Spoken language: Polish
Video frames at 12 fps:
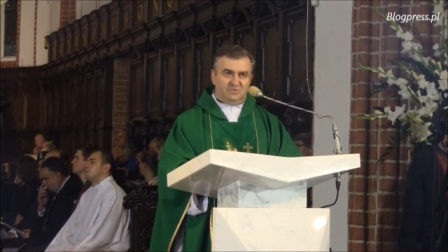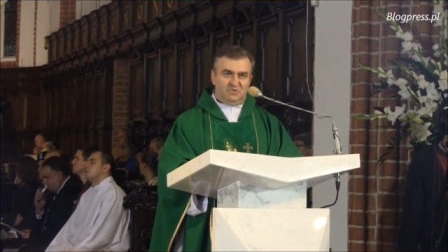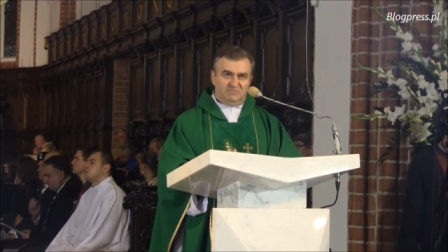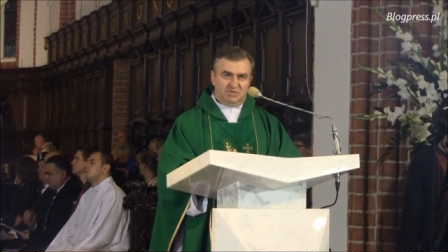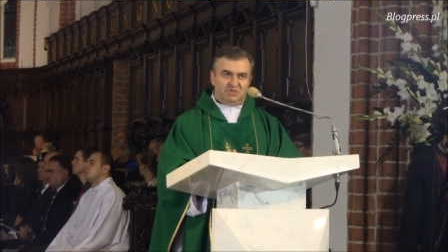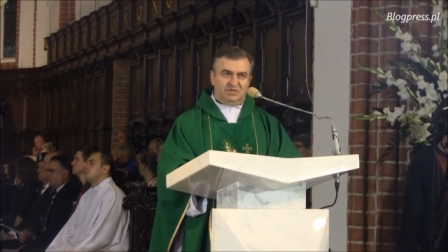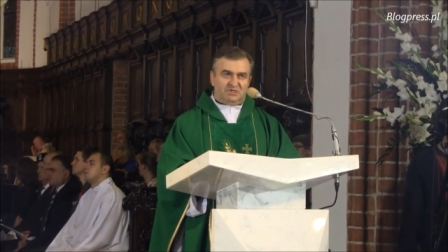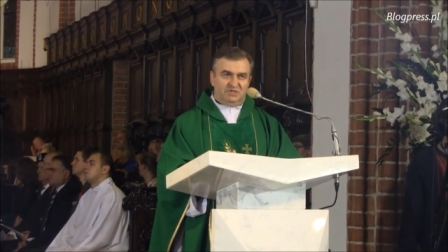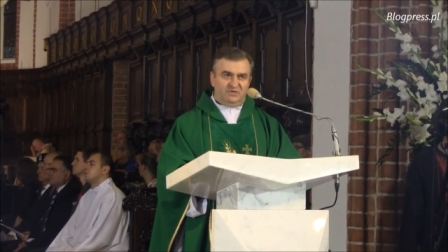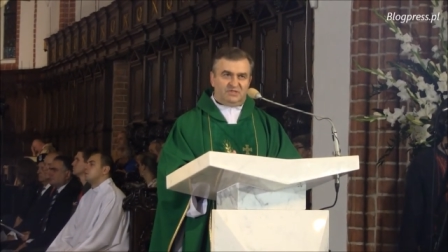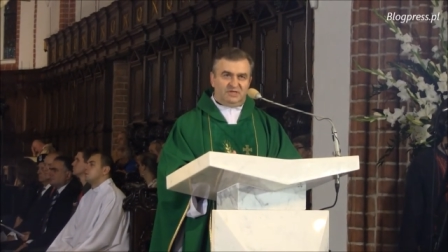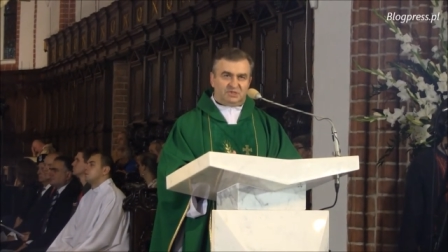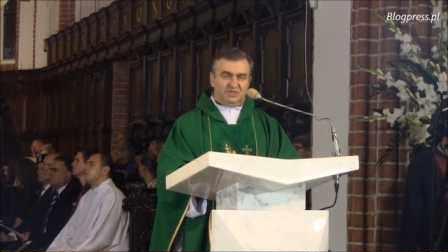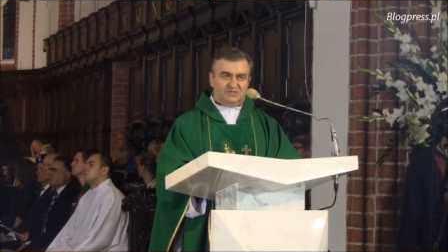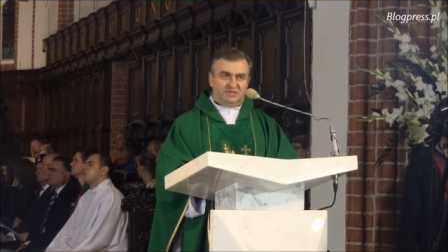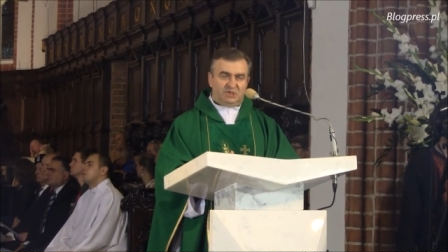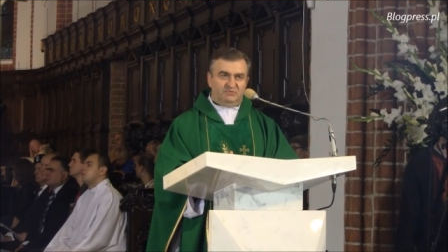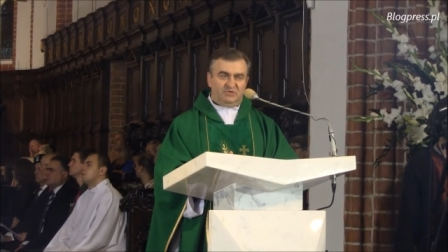i myślę, że my też
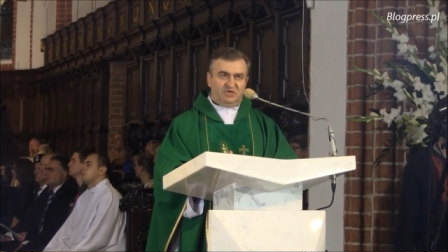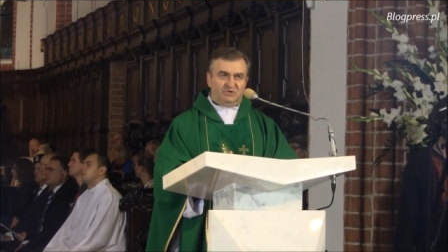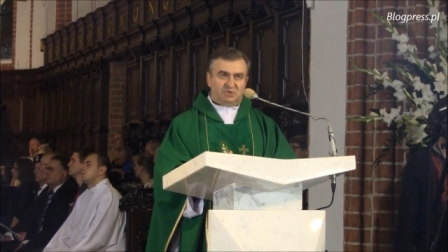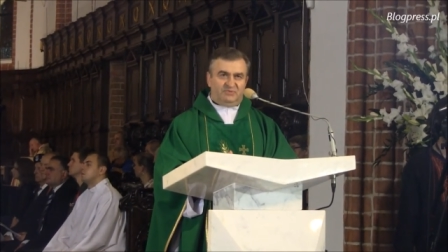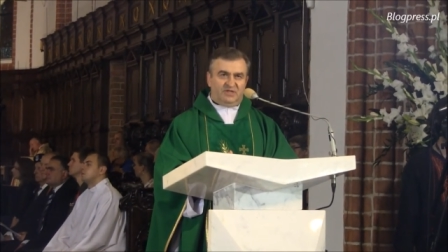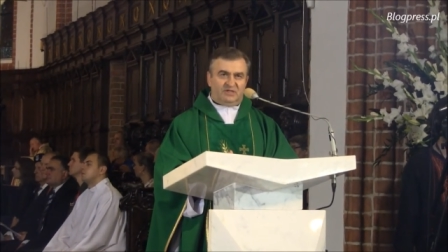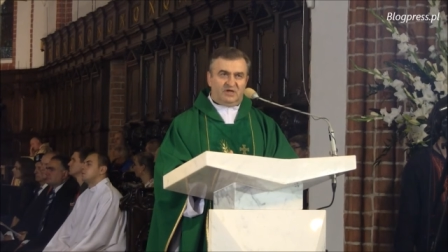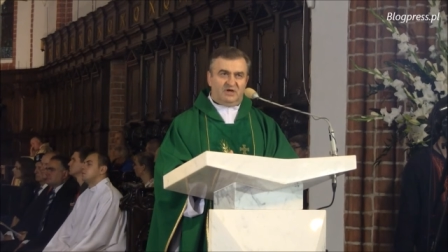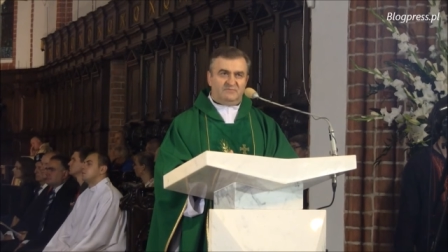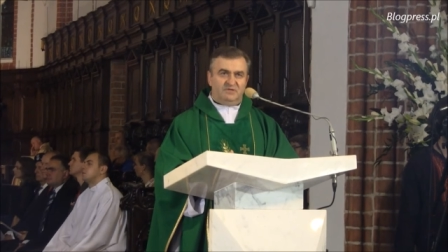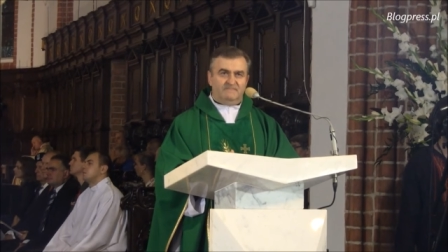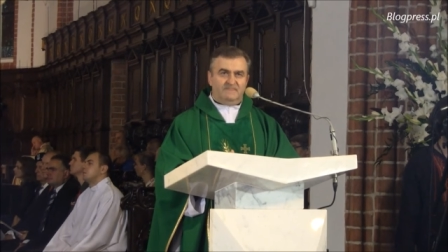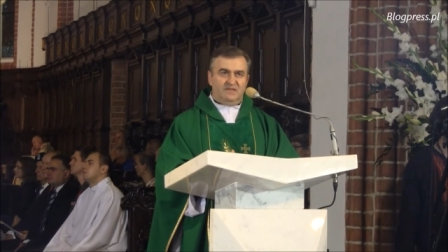jesteśmy tego świadkami,